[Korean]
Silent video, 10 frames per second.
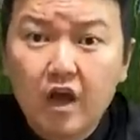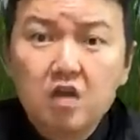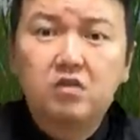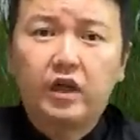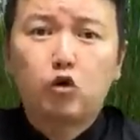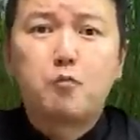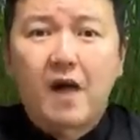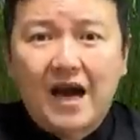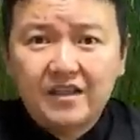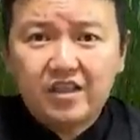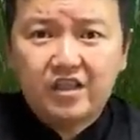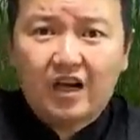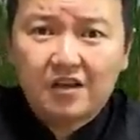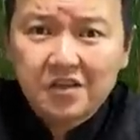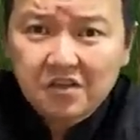그래도
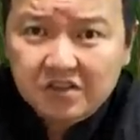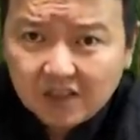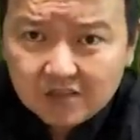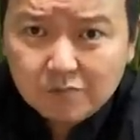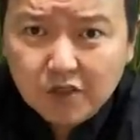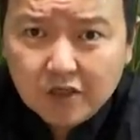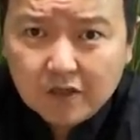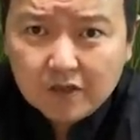만일이란 게 있지 않습니까?